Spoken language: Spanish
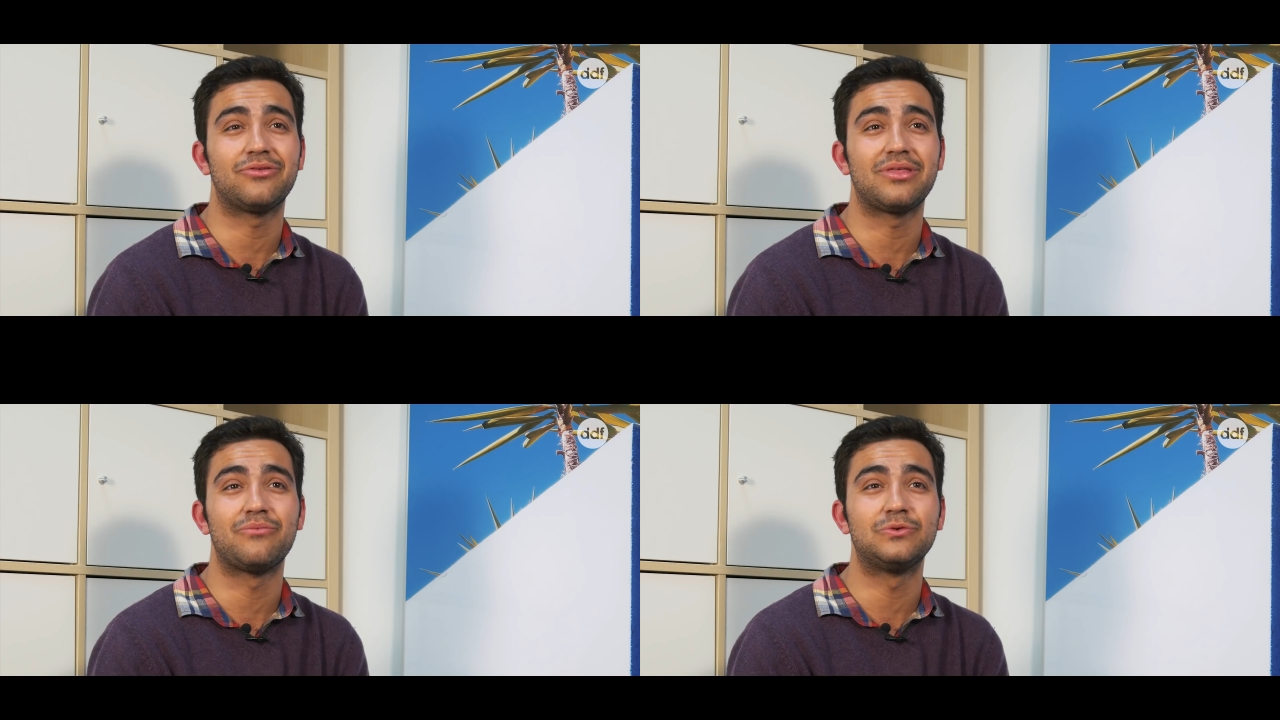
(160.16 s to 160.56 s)

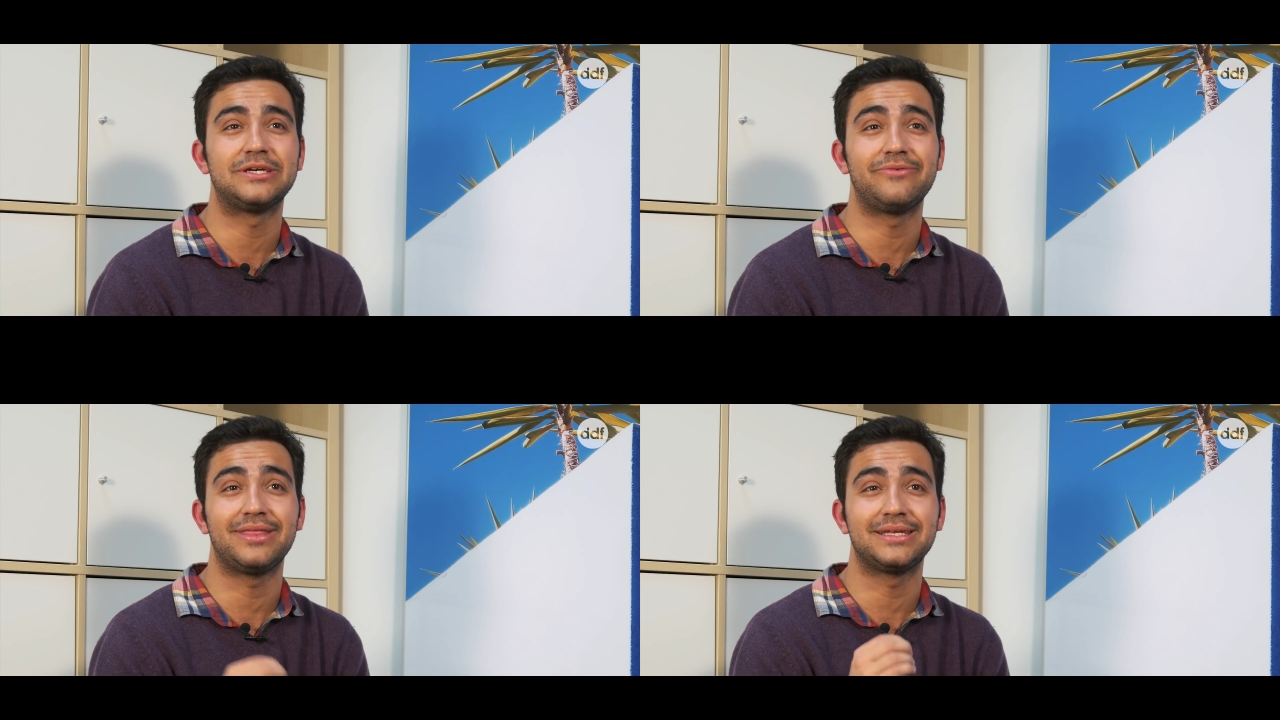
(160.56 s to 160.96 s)
Entonces
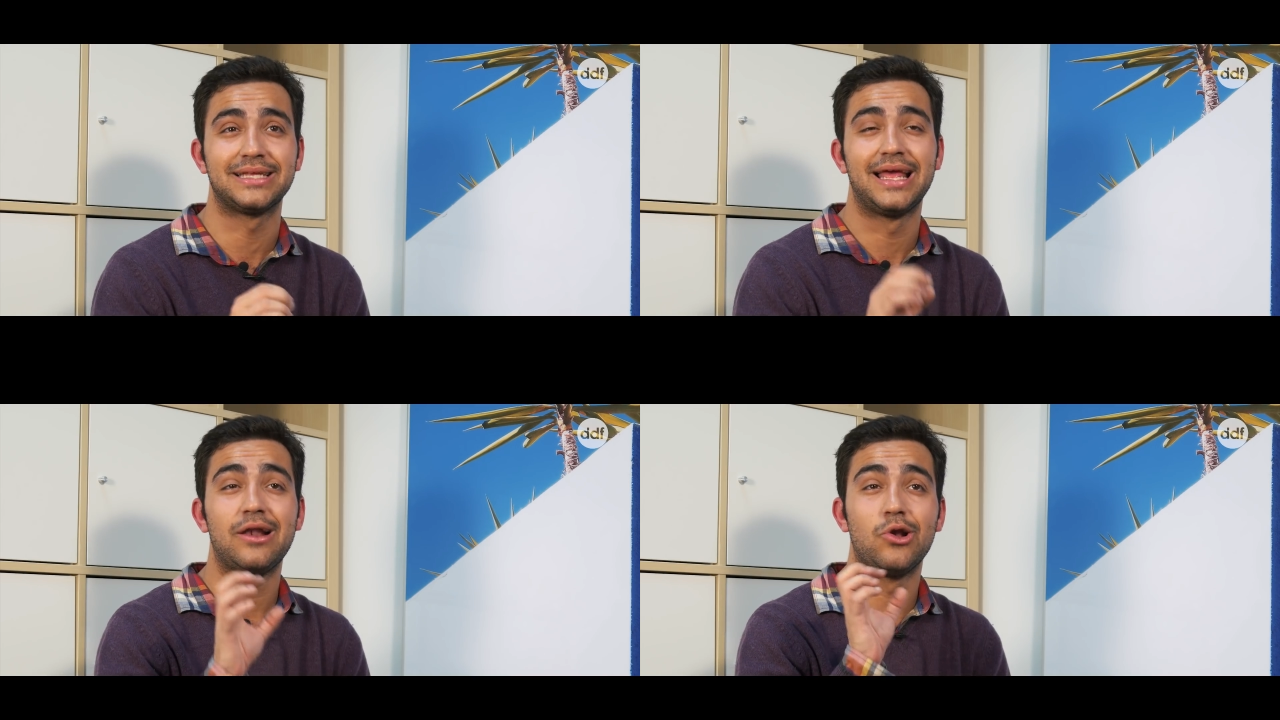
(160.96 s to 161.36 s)
muchas
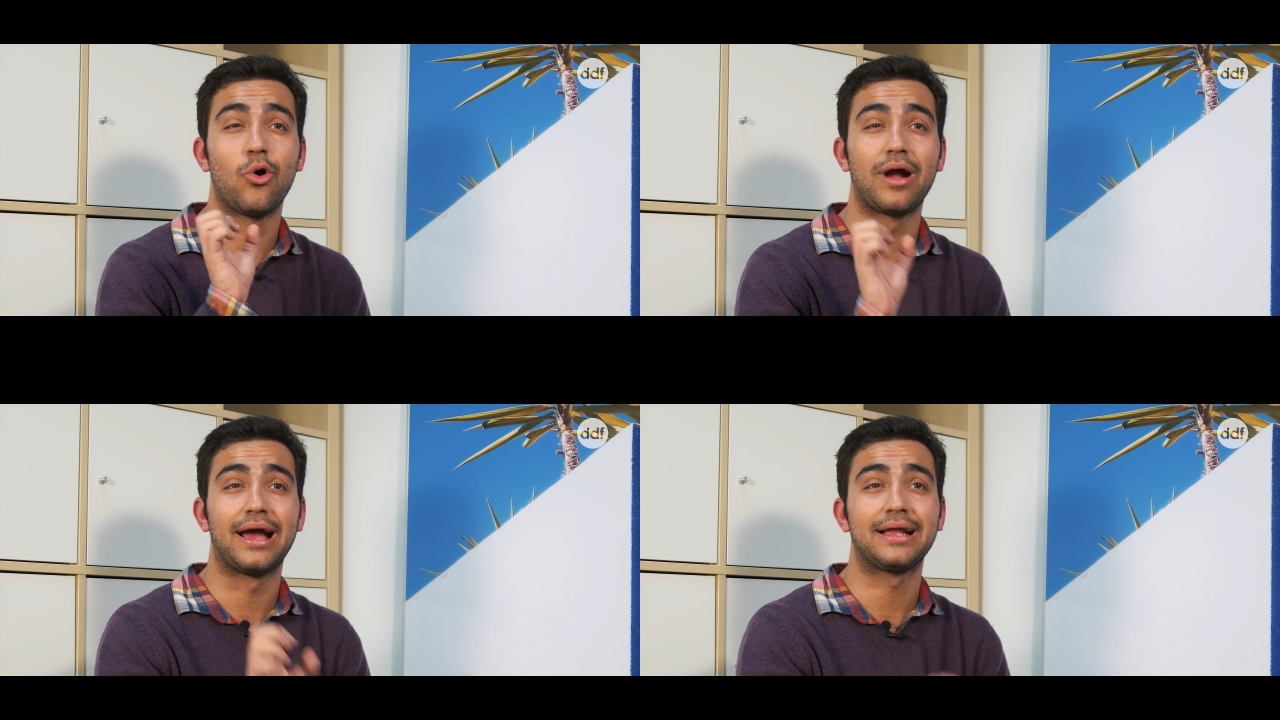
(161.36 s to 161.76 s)
veces
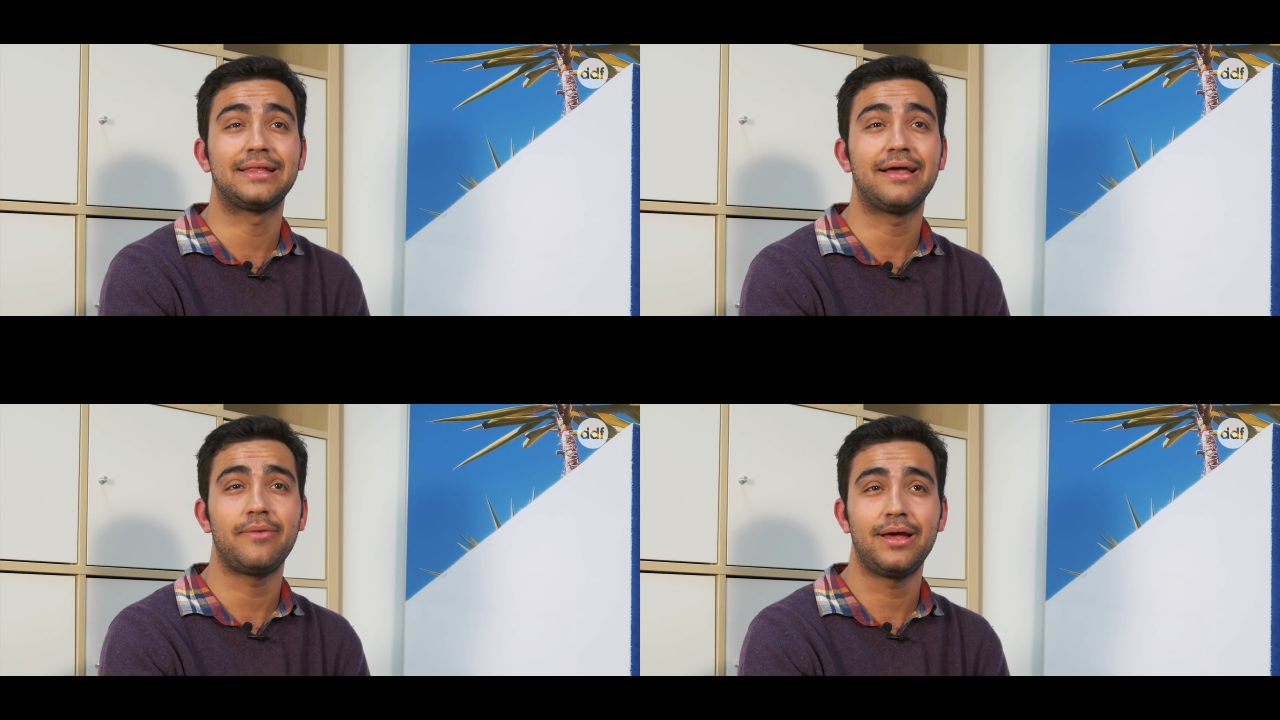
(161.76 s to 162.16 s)
lo
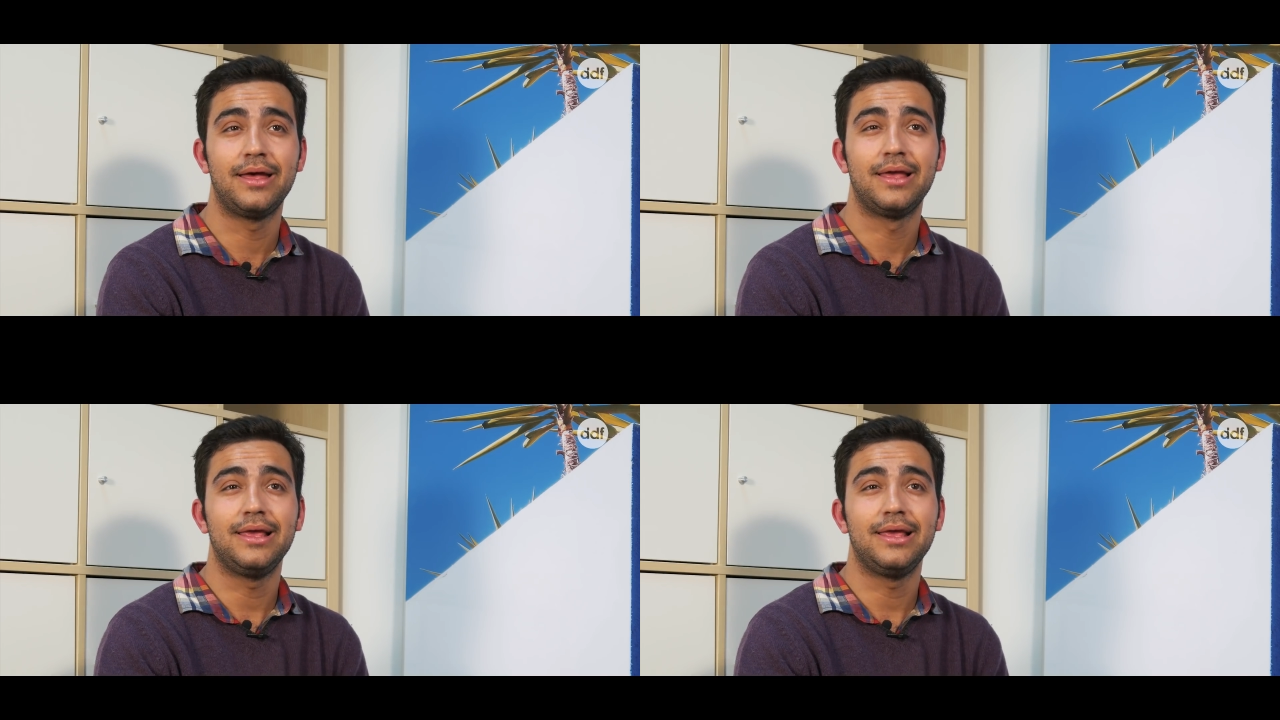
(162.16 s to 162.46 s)
captaba